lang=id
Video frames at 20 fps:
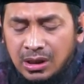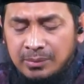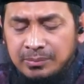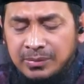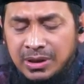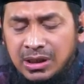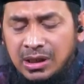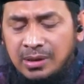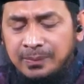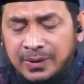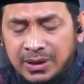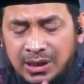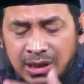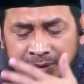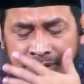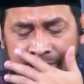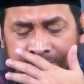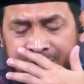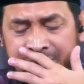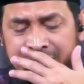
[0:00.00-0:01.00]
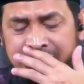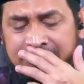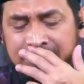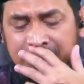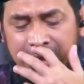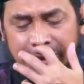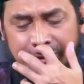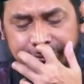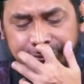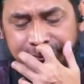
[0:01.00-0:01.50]
Maka para nabi di
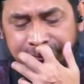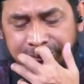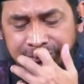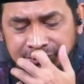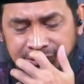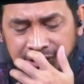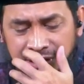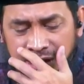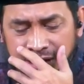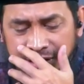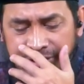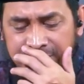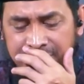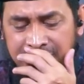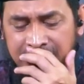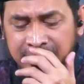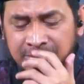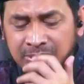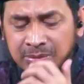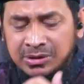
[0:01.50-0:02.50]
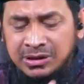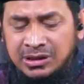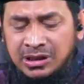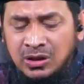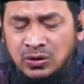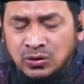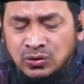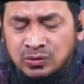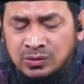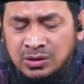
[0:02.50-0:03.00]
dalam hal ini memiliki
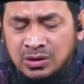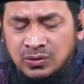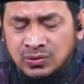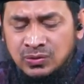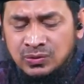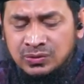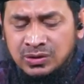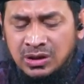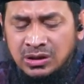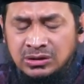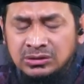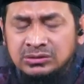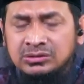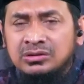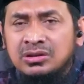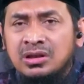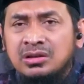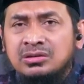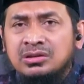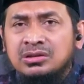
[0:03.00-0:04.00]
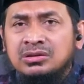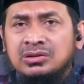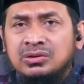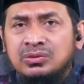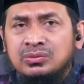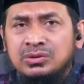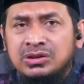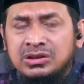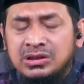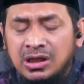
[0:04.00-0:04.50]
khususan
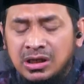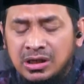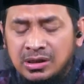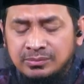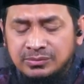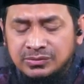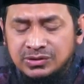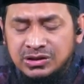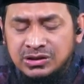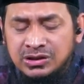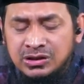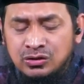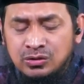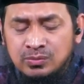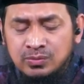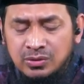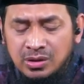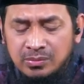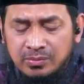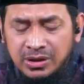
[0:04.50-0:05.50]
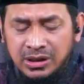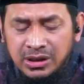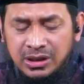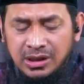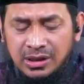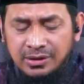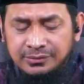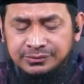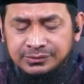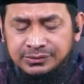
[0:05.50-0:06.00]
tertentu di dalam sisi kuburan
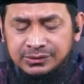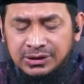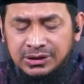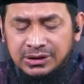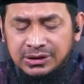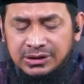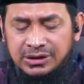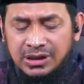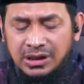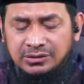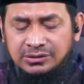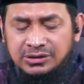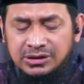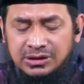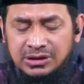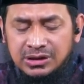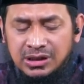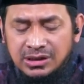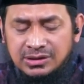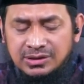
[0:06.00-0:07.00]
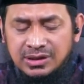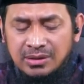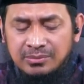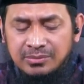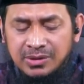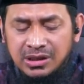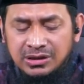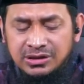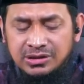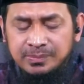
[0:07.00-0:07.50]
mereka yang tidak
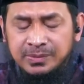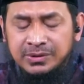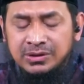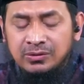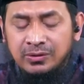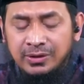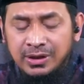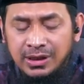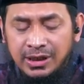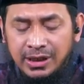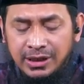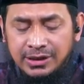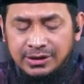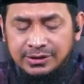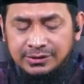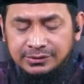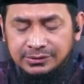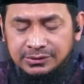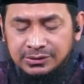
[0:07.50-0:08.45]
sama seperti orang lain.